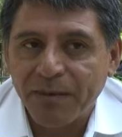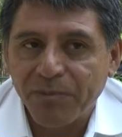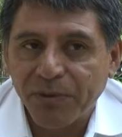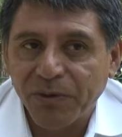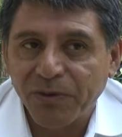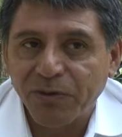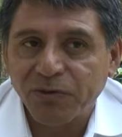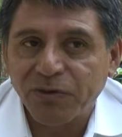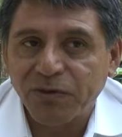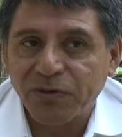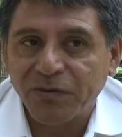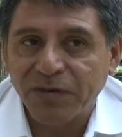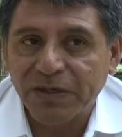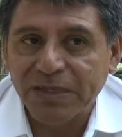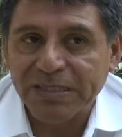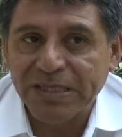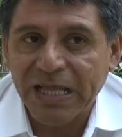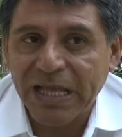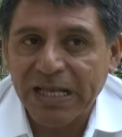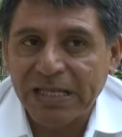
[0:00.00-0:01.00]
productos
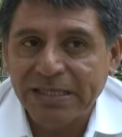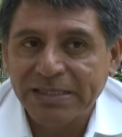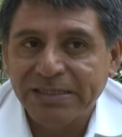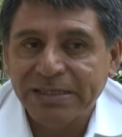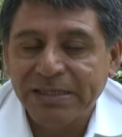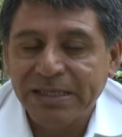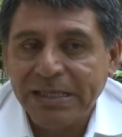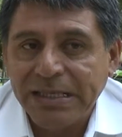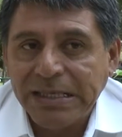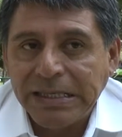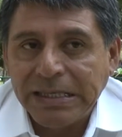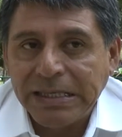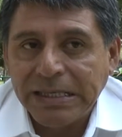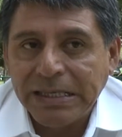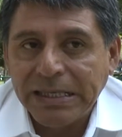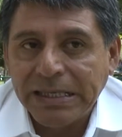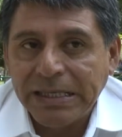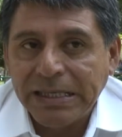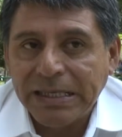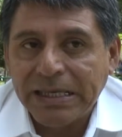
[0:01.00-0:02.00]
forestales
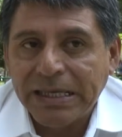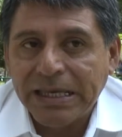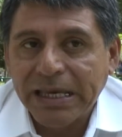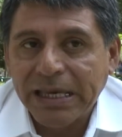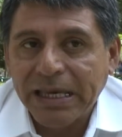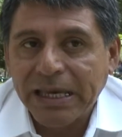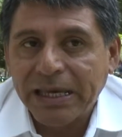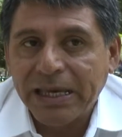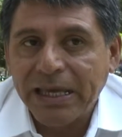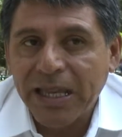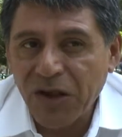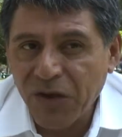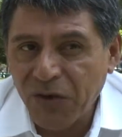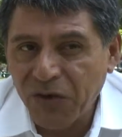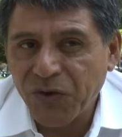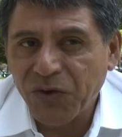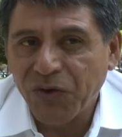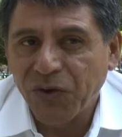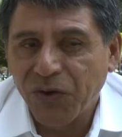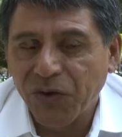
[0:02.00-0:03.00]
y que creo
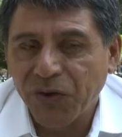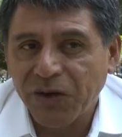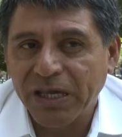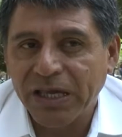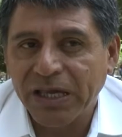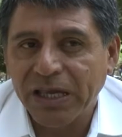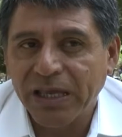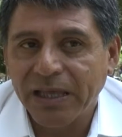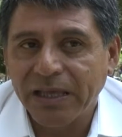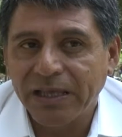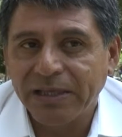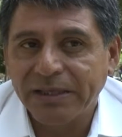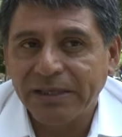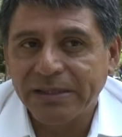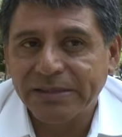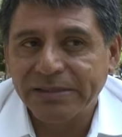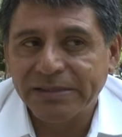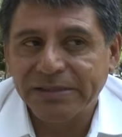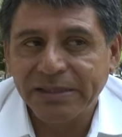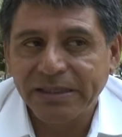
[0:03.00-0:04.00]
yo
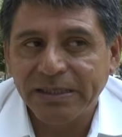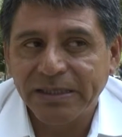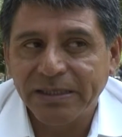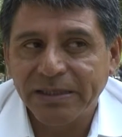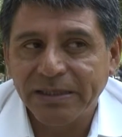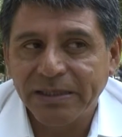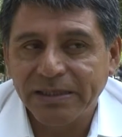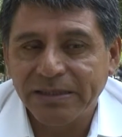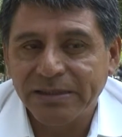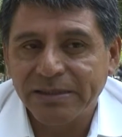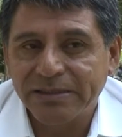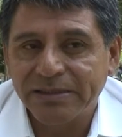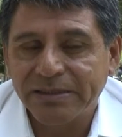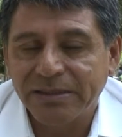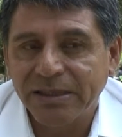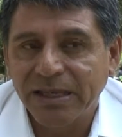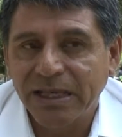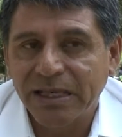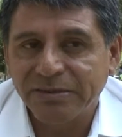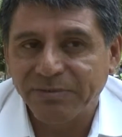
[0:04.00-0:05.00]
que si,
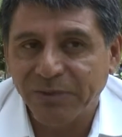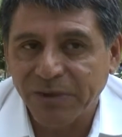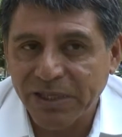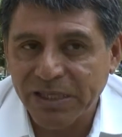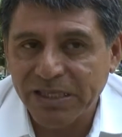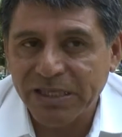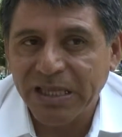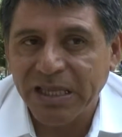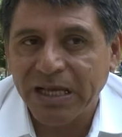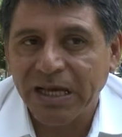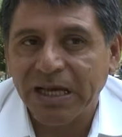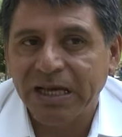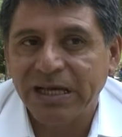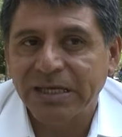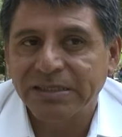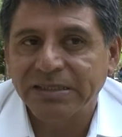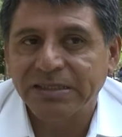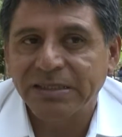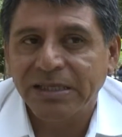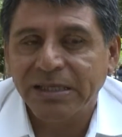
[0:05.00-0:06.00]
las
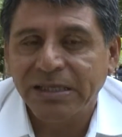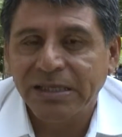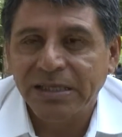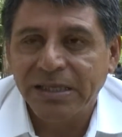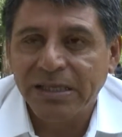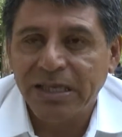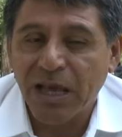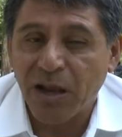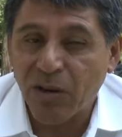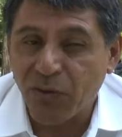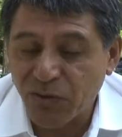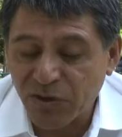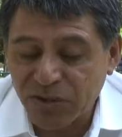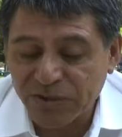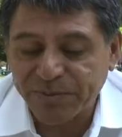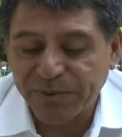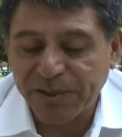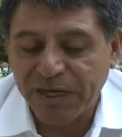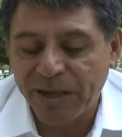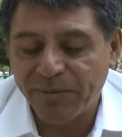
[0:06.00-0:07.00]
políticas y
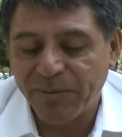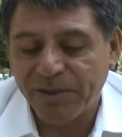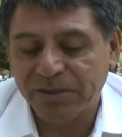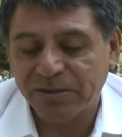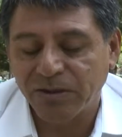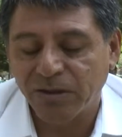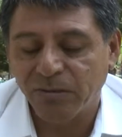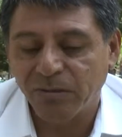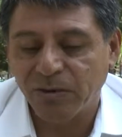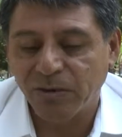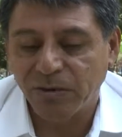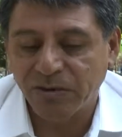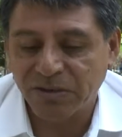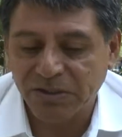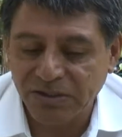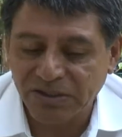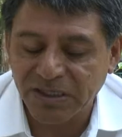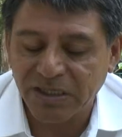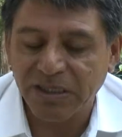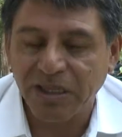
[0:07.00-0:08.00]
algunos programas como
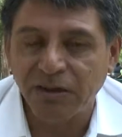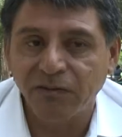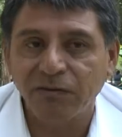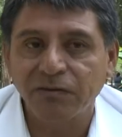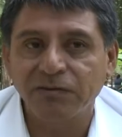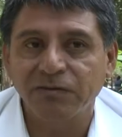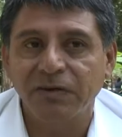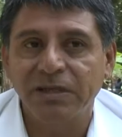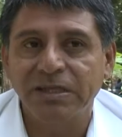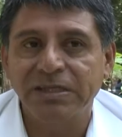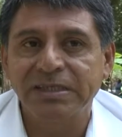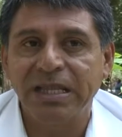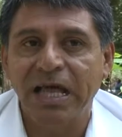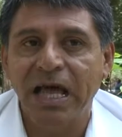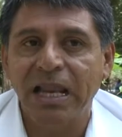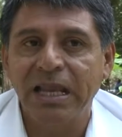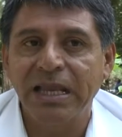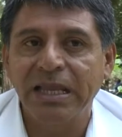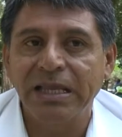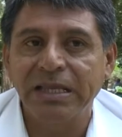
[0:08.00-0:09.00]
los incentivos
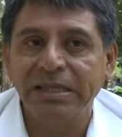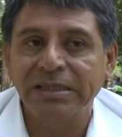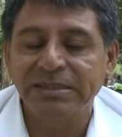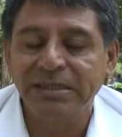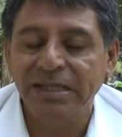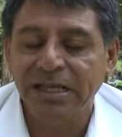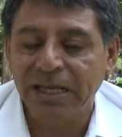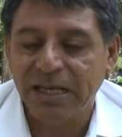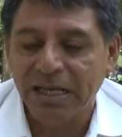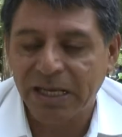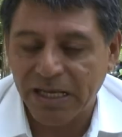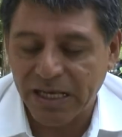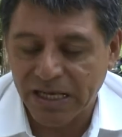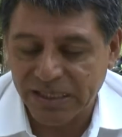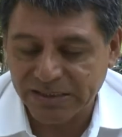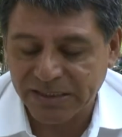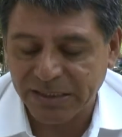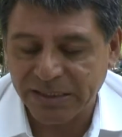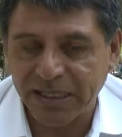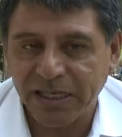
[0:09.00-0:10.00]
forestales, la
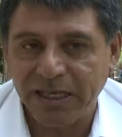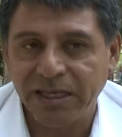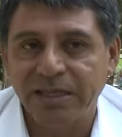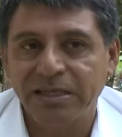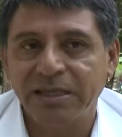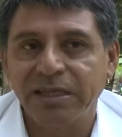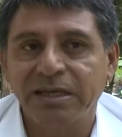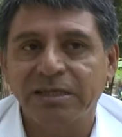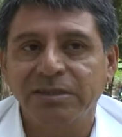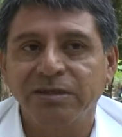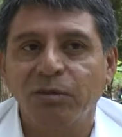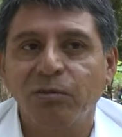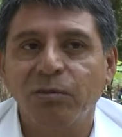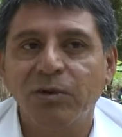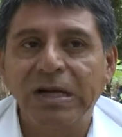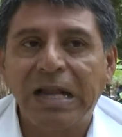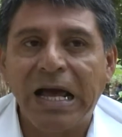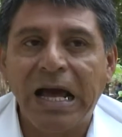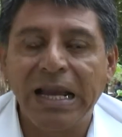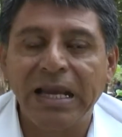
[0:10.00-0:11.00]
estrategia de tierras
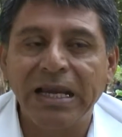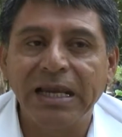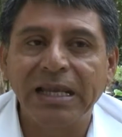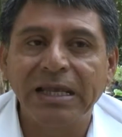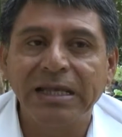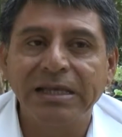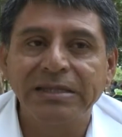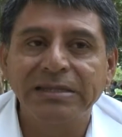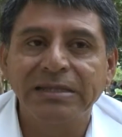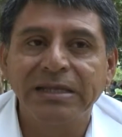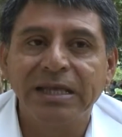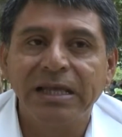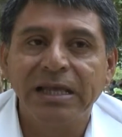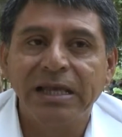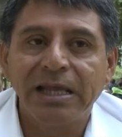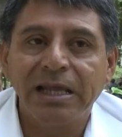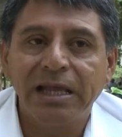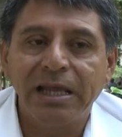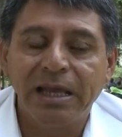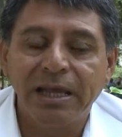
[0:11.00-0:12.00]
comunales,
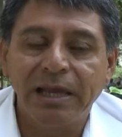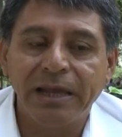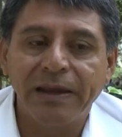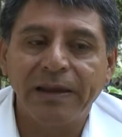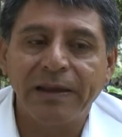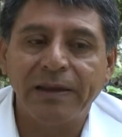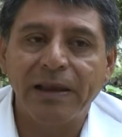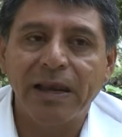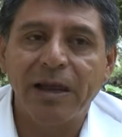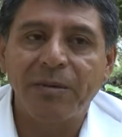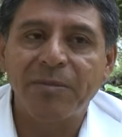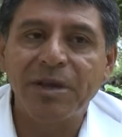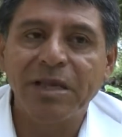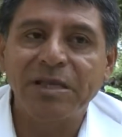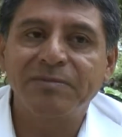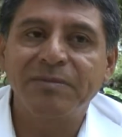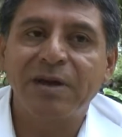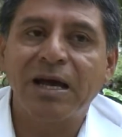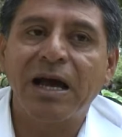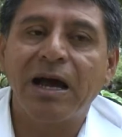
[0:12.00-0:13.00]
eh, la
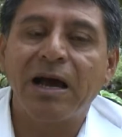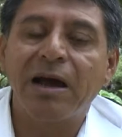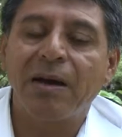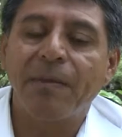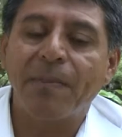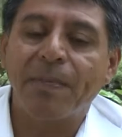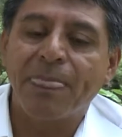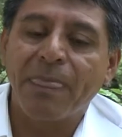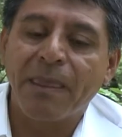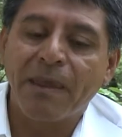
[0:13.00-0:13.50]
misma